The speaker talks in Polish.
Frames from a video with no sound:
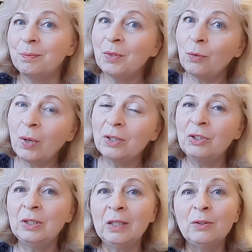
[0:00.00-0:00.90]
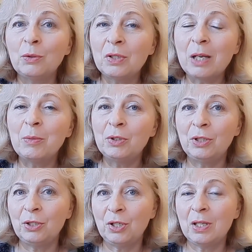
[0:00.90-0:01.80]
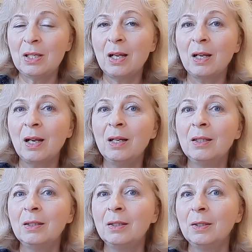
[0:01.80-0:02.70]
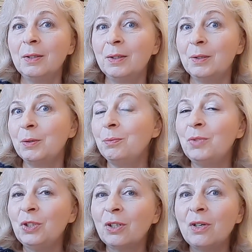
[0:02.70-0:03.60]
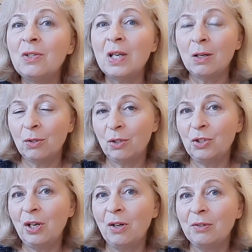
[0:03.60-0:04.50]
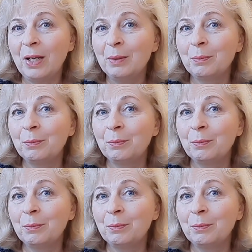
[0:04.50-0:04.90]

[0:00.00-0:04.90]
No właśnie, ta tożsamość też jest taka nie do końca określona.